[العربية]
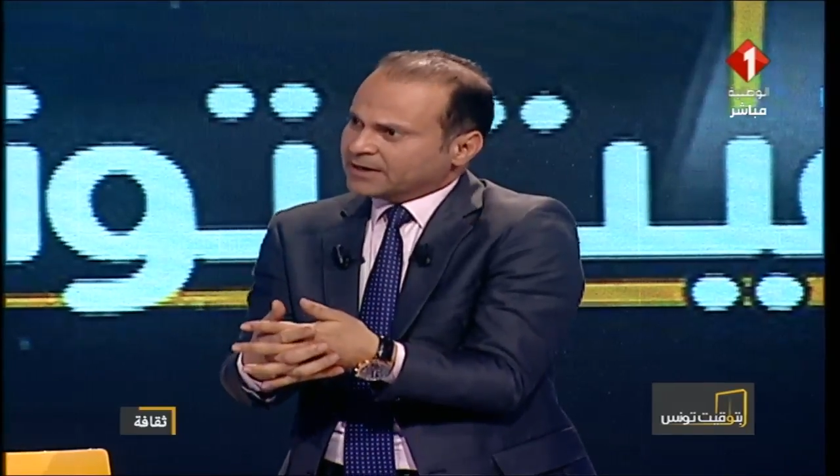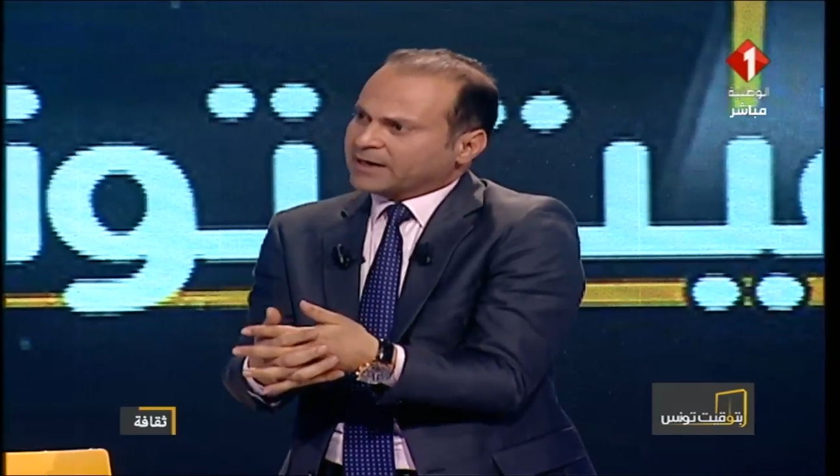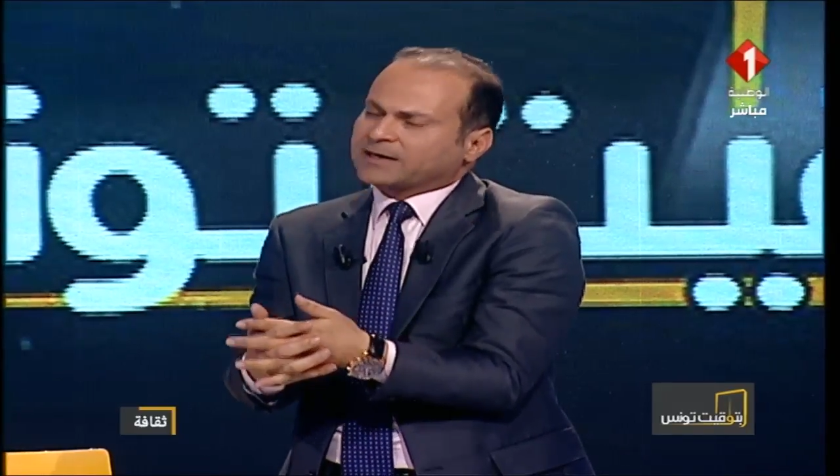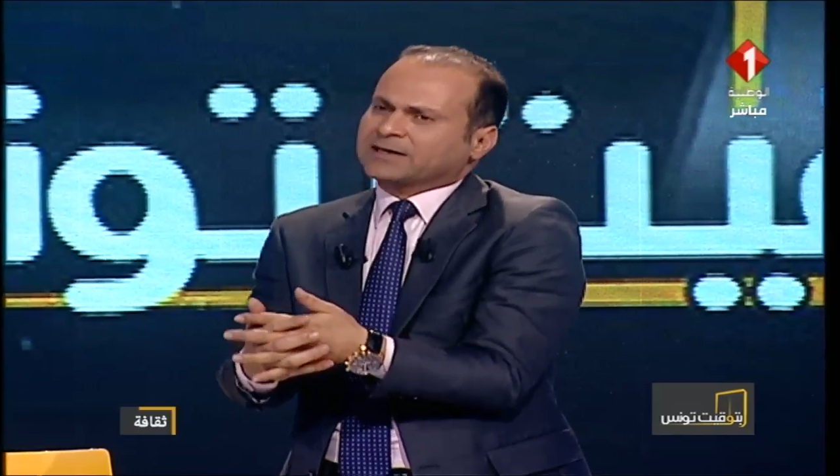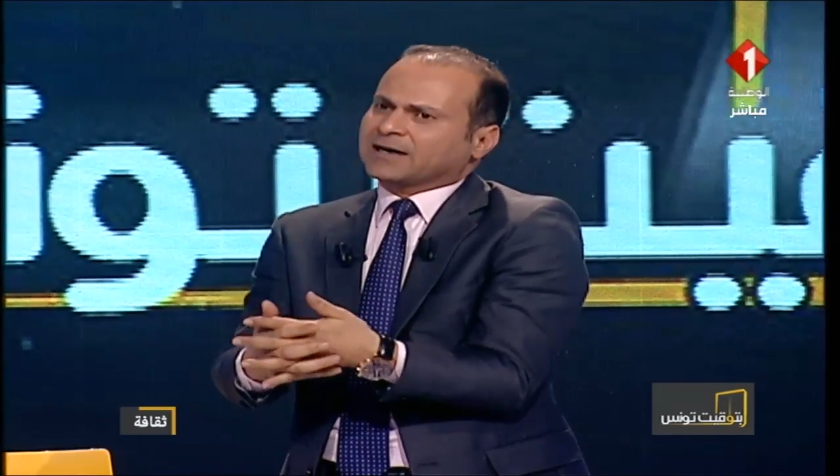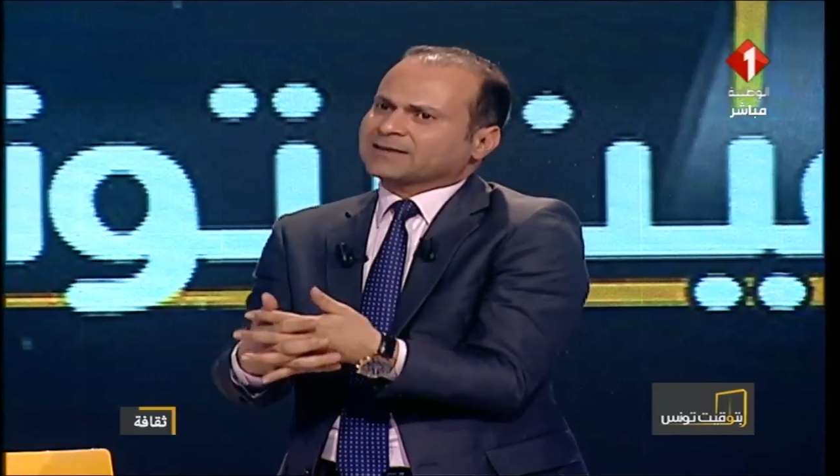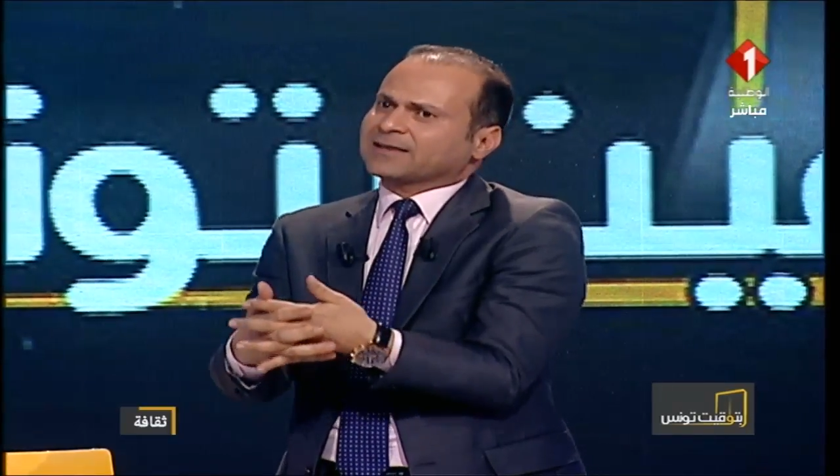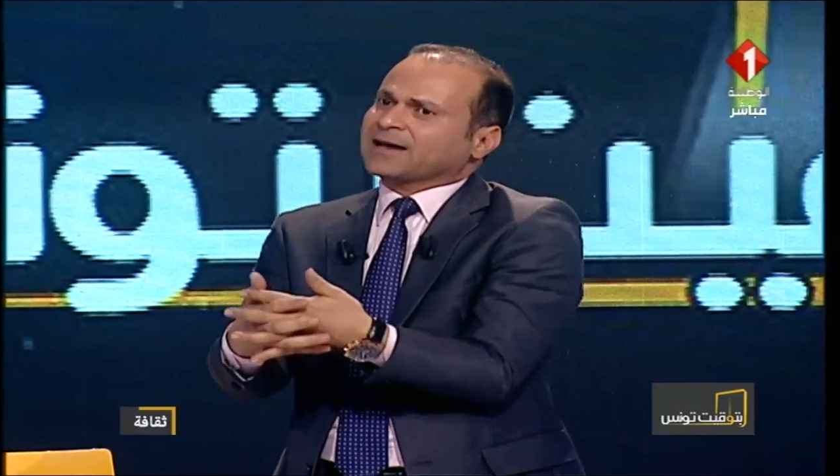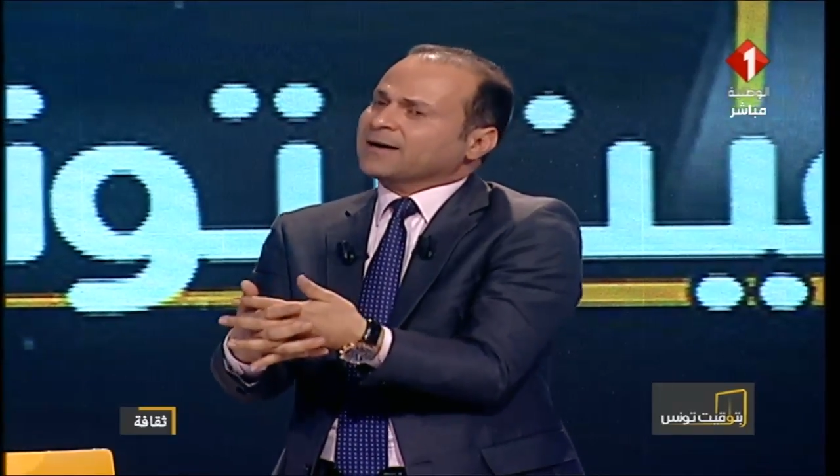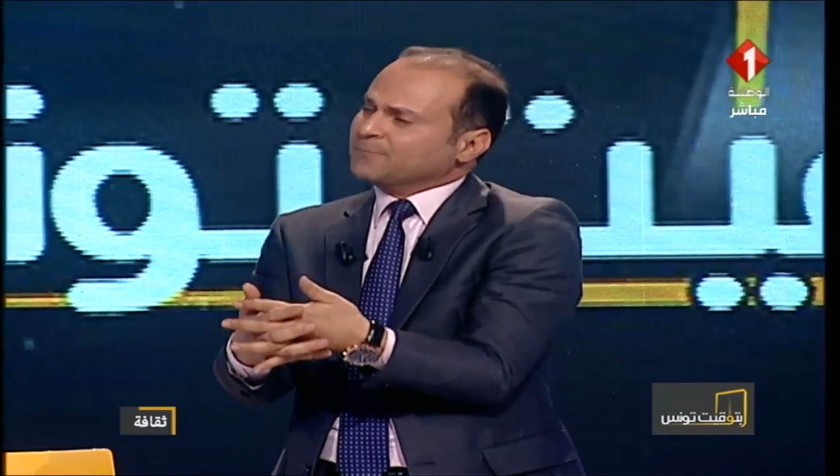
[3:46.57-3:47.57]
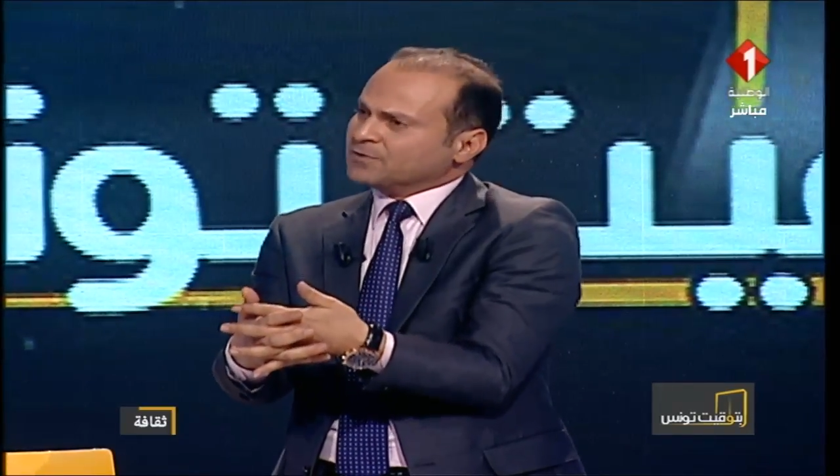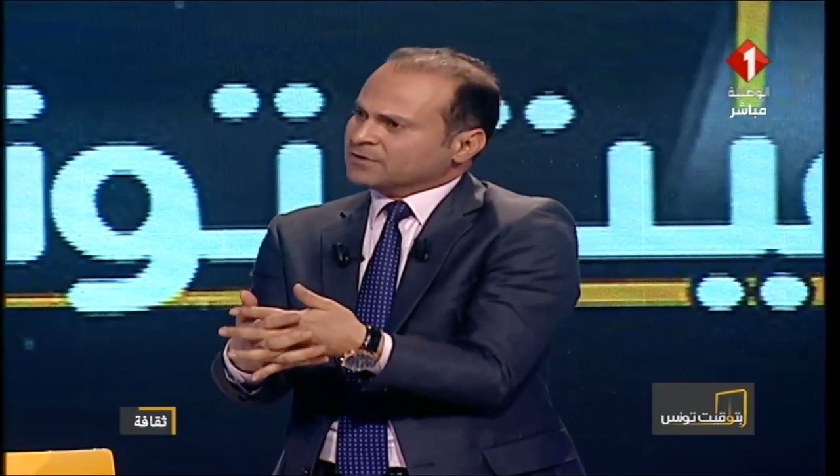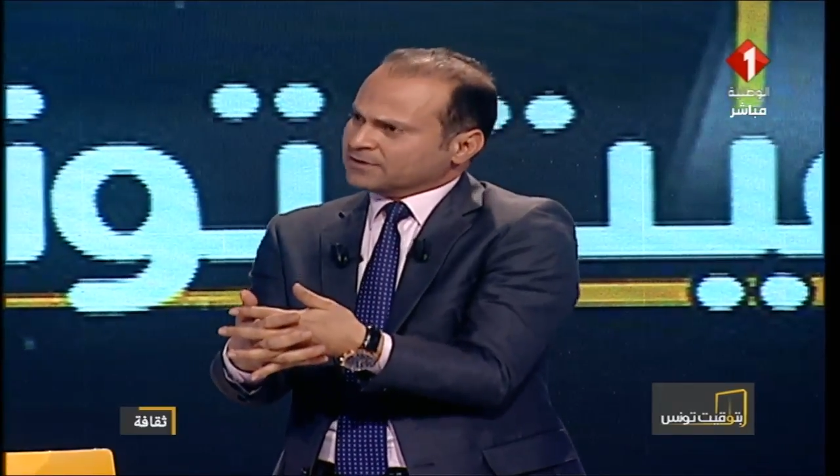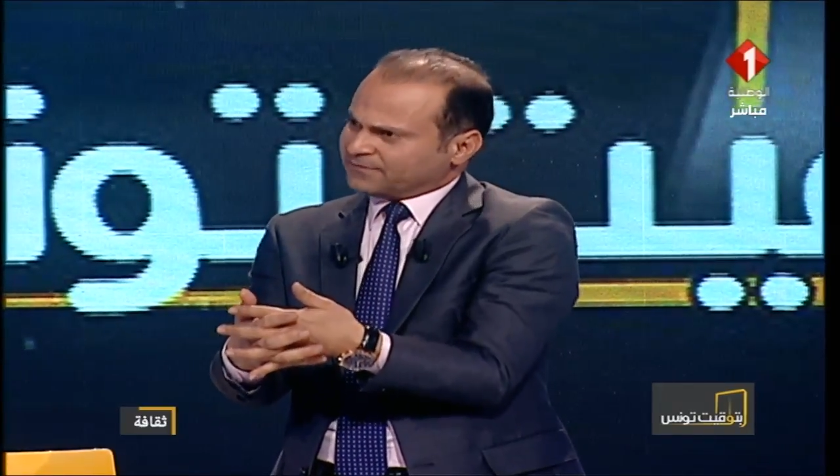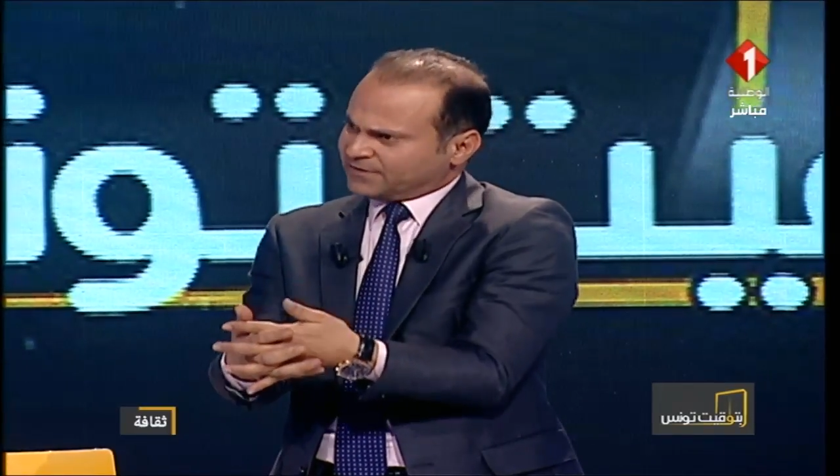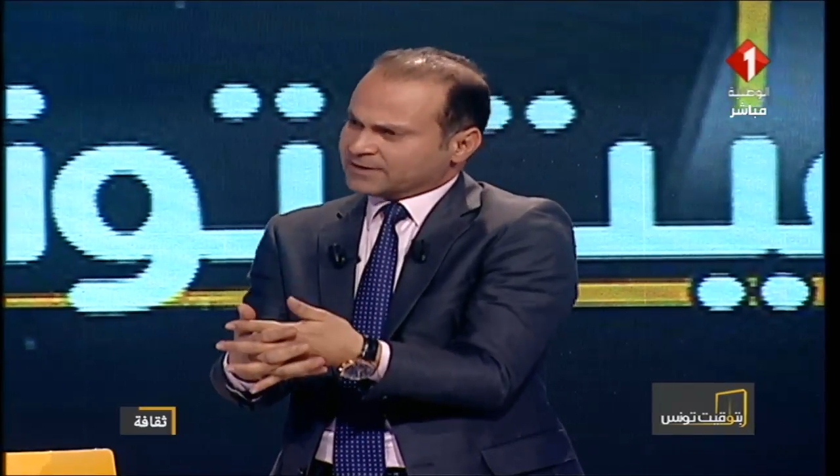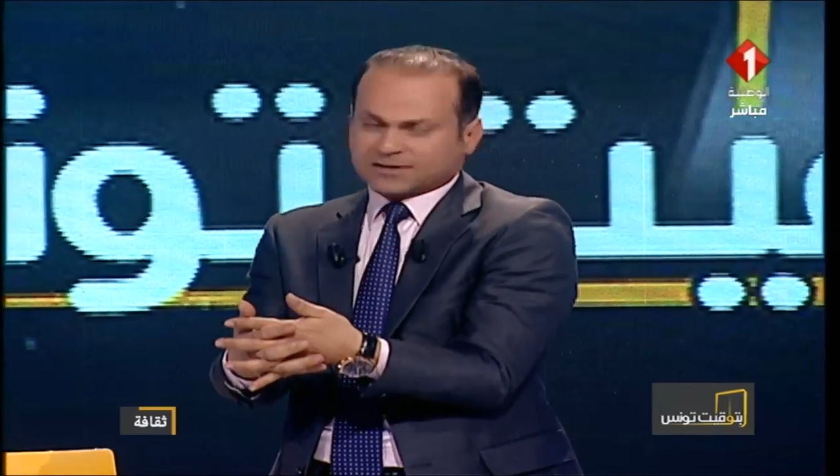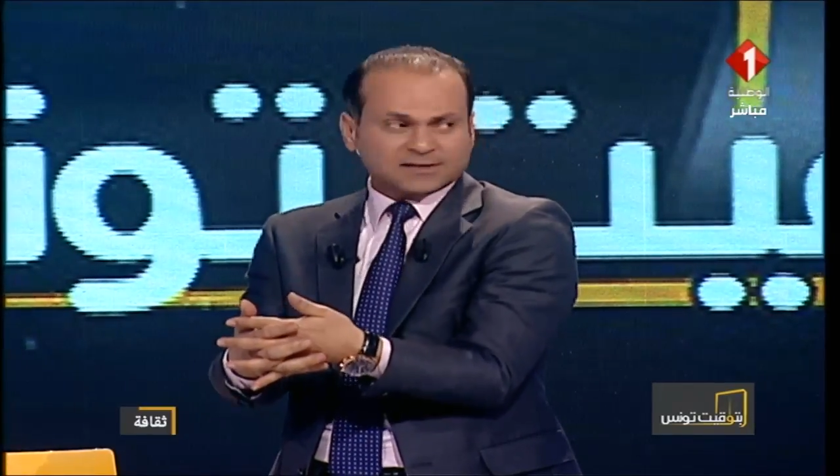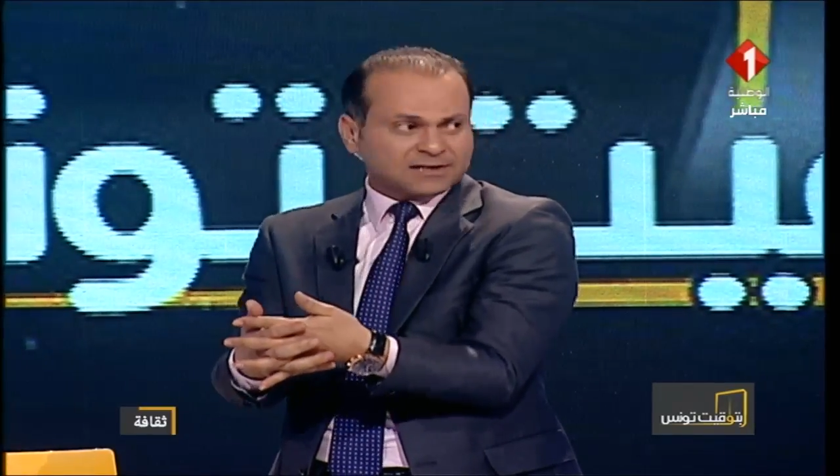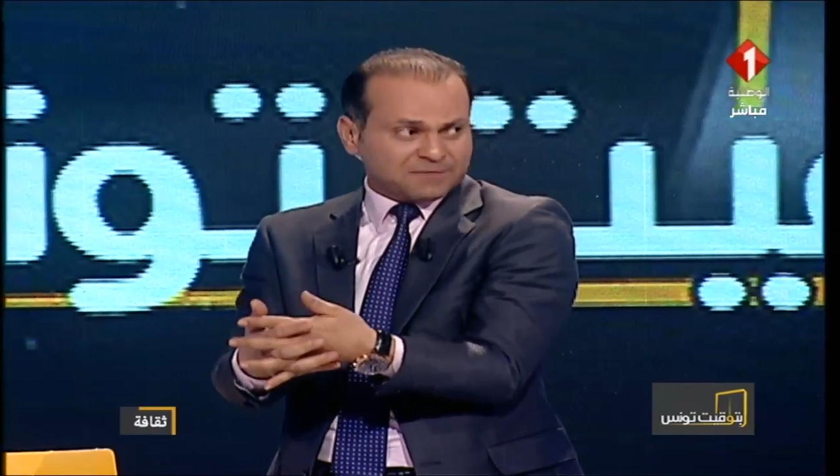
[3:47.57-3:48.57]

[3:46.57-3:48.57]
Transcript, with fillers: احكي لي على التقبل للفن